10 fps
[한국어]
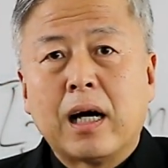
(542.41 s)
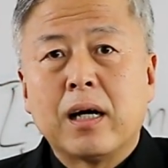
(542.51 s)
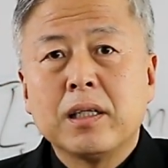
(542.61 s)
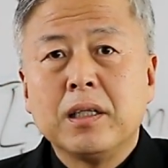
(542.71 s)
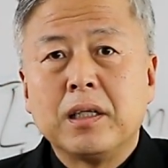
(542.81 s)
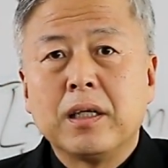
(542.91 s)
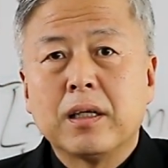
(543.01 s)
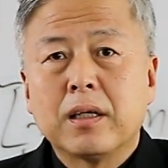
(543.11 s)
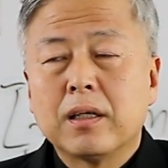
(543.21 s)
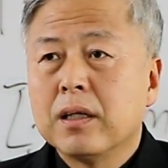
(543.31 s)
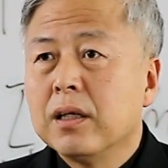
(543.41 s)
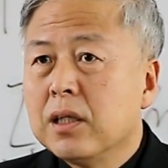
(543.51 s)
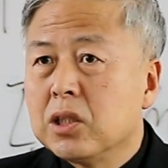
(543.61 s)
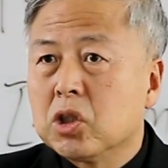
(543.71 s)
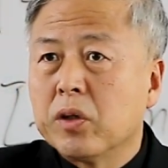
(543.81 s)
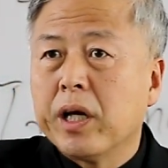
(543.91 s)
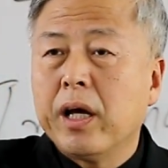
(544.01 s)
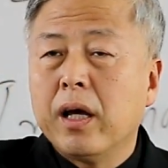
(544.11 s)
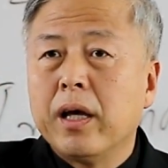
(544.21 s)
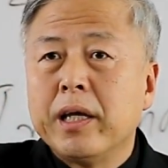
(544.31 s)
낳으리니
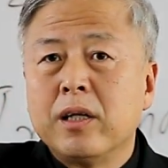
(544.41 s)
저의